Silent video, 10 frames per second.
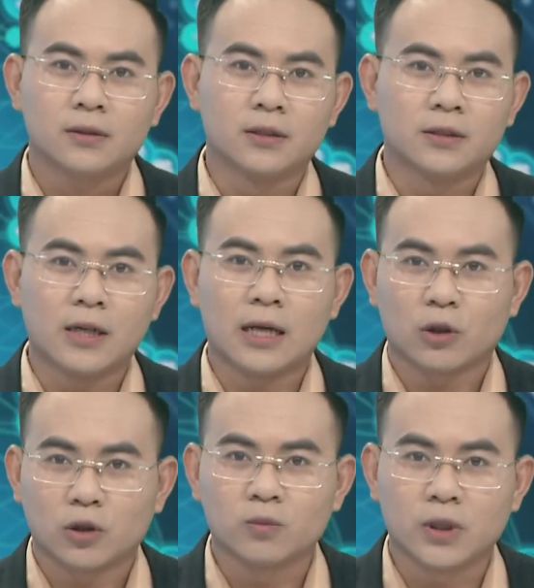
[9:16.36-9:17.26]
Chương trình An
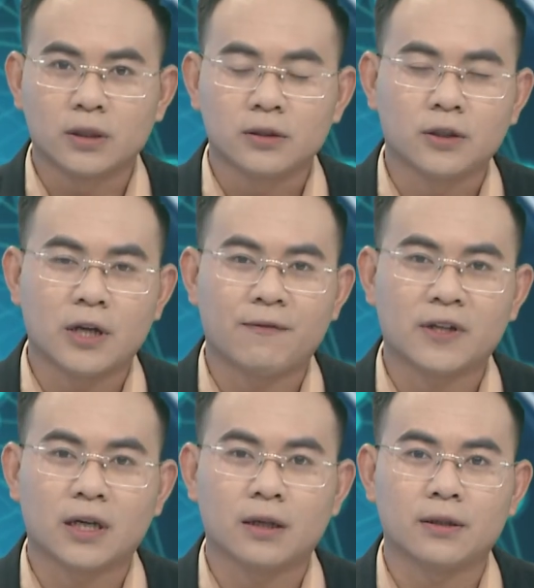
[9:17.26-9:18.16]
toàn thông tin do Đài
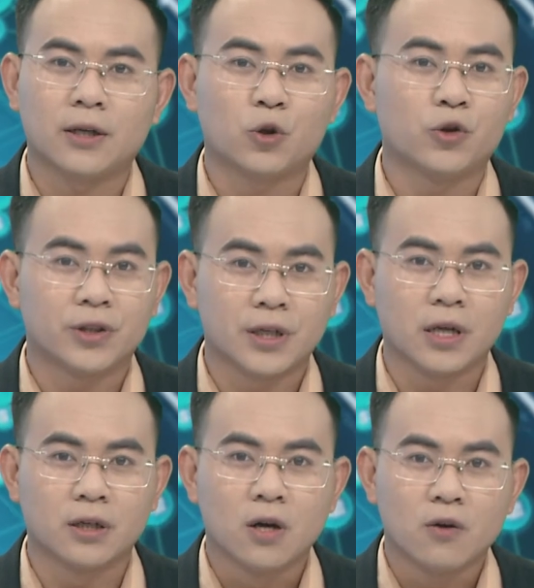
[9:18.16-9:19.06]
Phát thanh và Truyền hình Tây
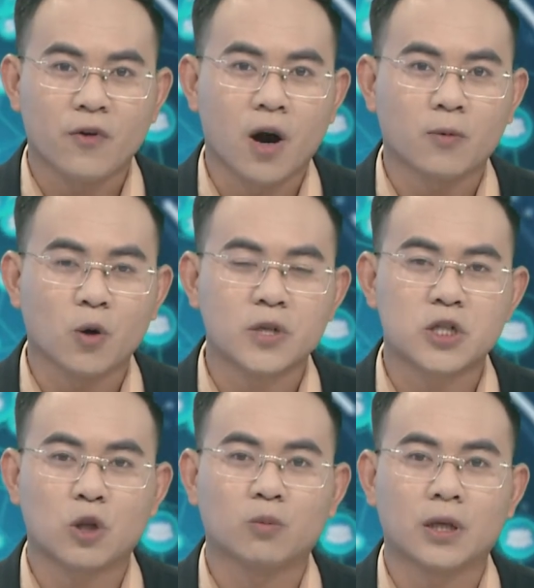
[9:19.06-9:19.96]
Ninh phối hợp cùng
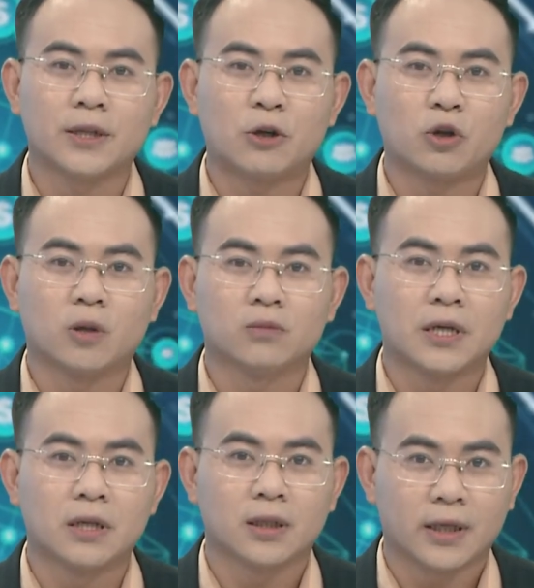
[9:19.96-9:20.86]
Sở Thông tin và Truyền thông Tây
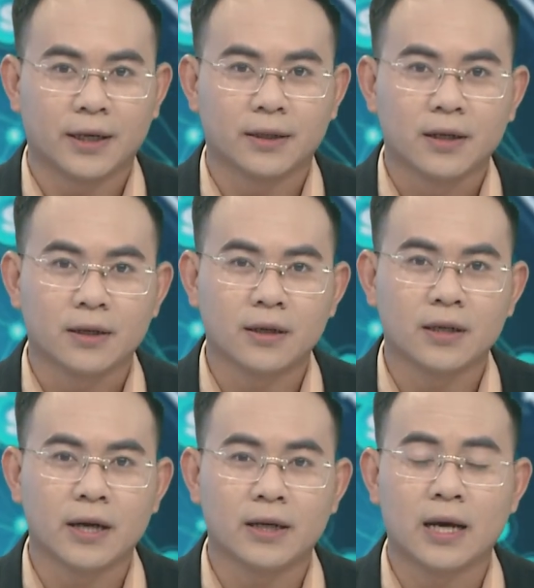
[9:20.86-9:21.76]
Ninh thực hiện
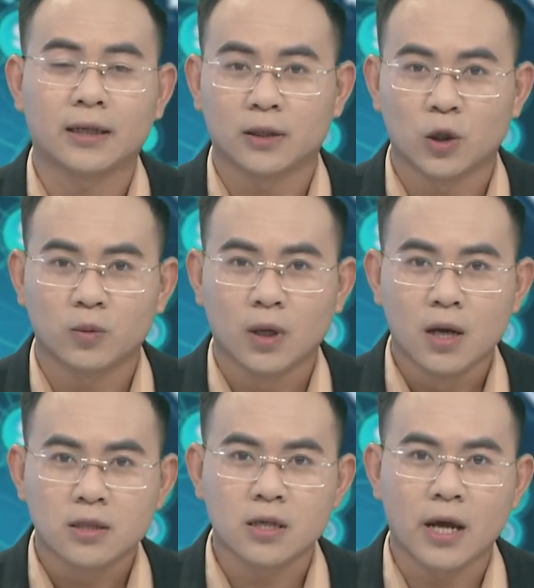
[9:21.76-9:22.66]
đến đây là kết thúc.
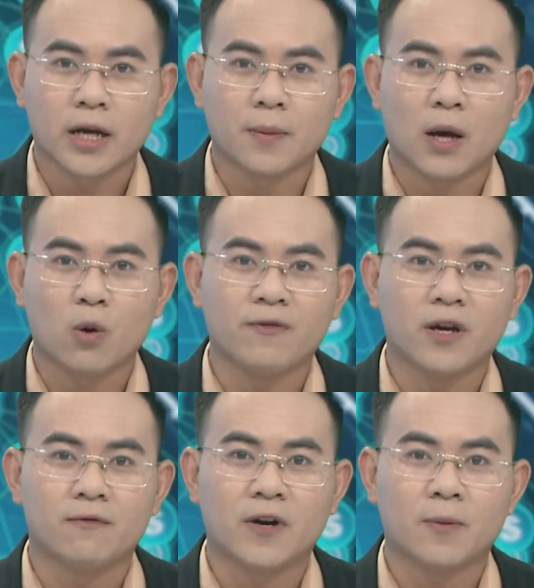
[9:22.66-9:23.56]
Xin hẹn gặp lại quý
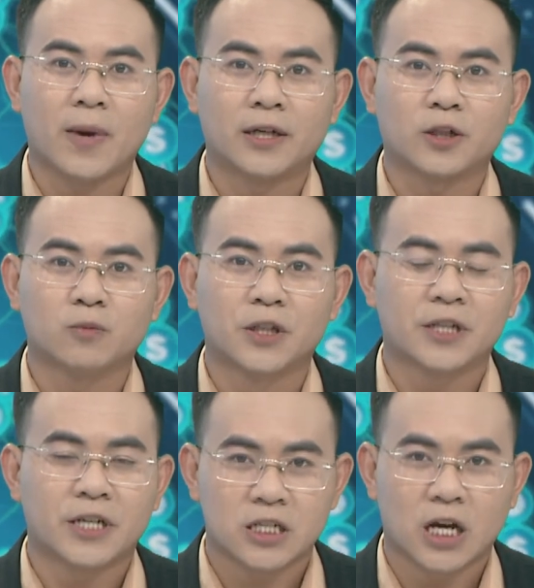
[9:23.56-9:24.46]
vị và các bạn trong chương
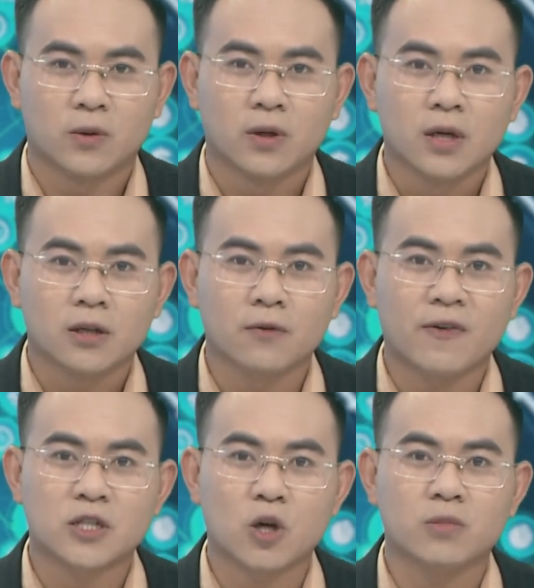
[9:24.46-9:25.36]
trình kỳ sau, được
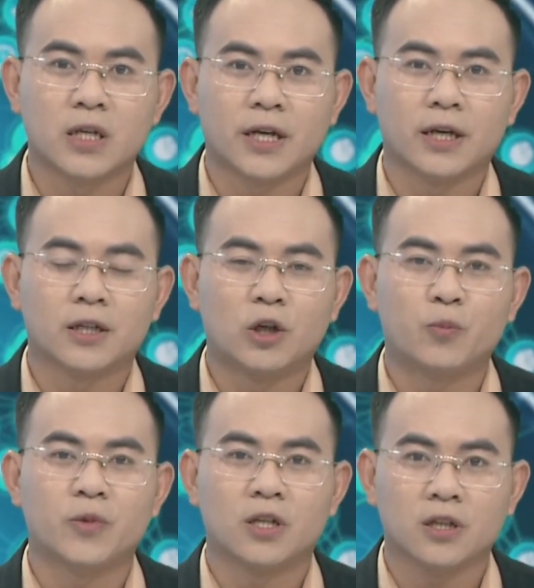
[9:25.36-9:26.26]
phát sóng định kỳ vào
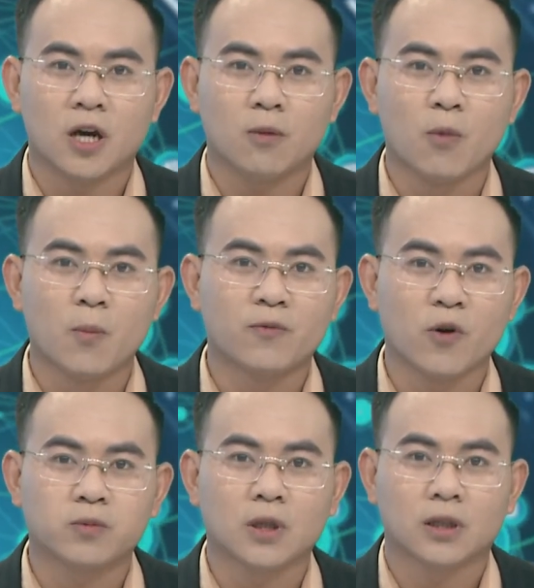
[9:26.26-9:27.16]
lúc 9:40
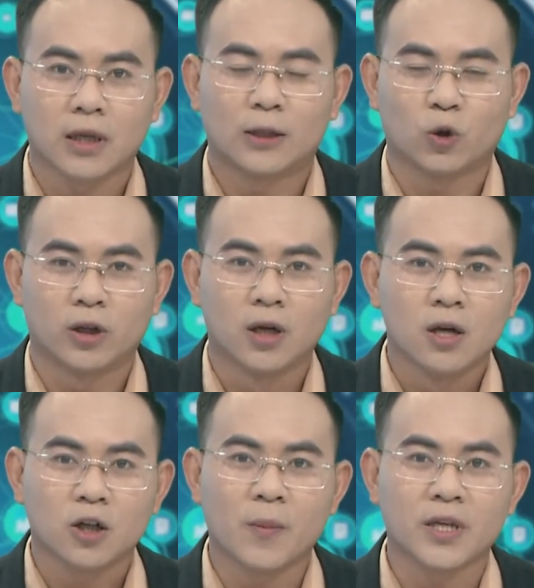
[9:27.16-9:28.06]
phút thứ Tư hàng tuần.
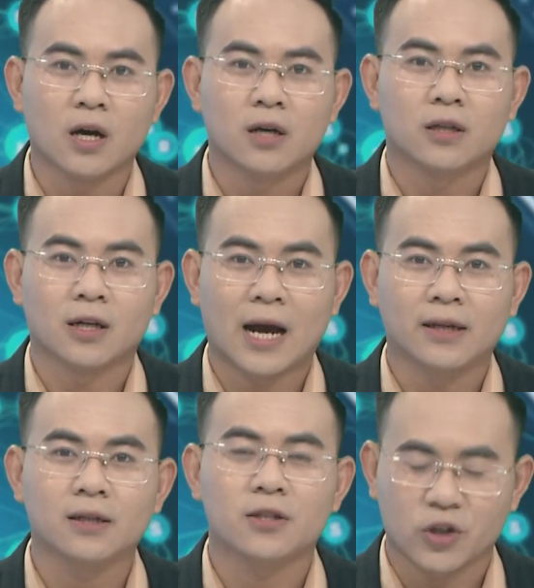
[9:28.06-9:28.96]
Còn bây giờ thân
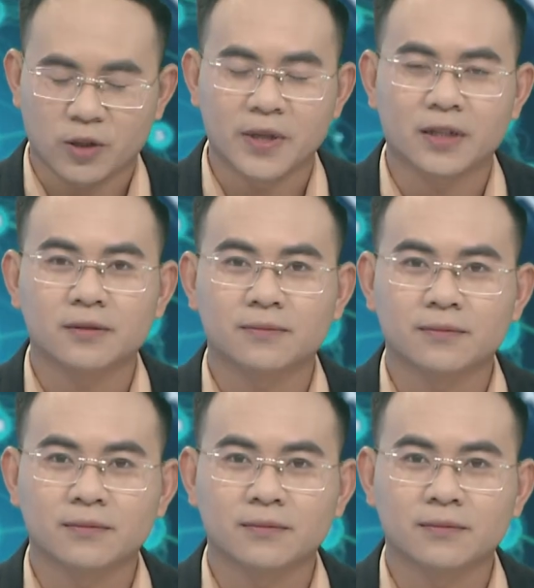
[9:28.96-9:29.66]
ái chào tạm biệt.